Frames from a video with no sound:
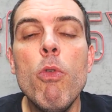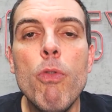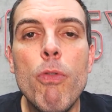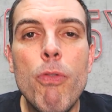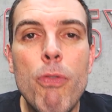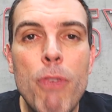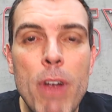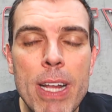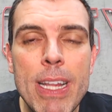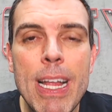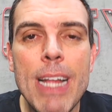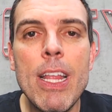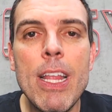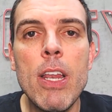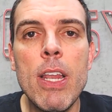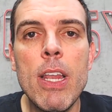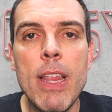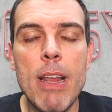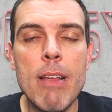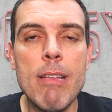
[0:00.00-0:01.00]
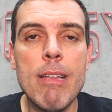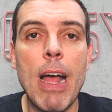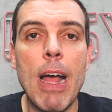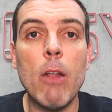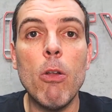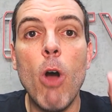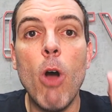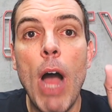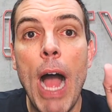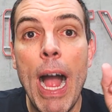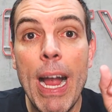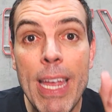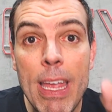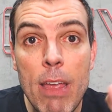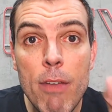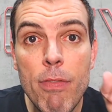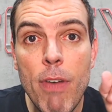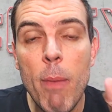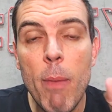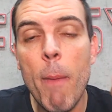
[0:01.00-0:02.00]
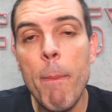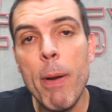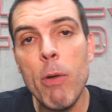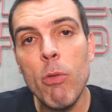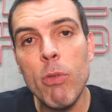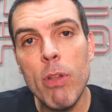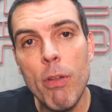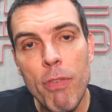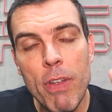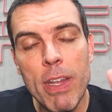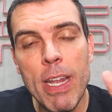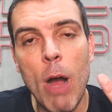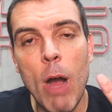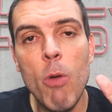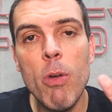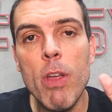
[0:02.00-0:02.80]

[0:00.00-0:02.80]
verdadeiro interessado. Aqui vai uma pergunta final